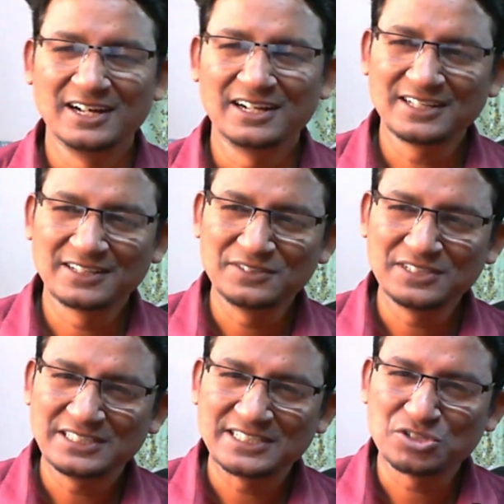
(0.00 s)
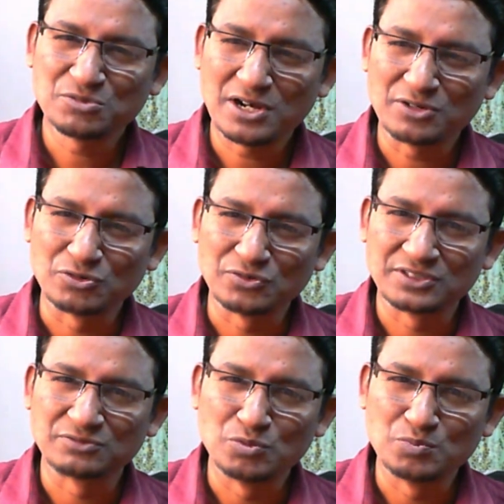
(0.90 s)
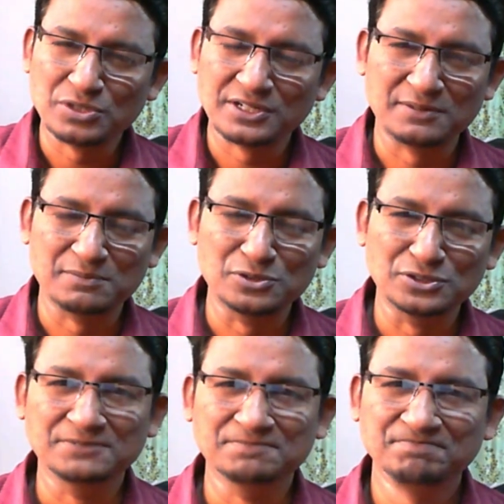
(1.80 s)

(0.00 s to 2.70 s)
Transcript: ஆனால் அந்த வீட்டு எஜமான் ஒருவருடன் ஒப்பிடிக்கும் போது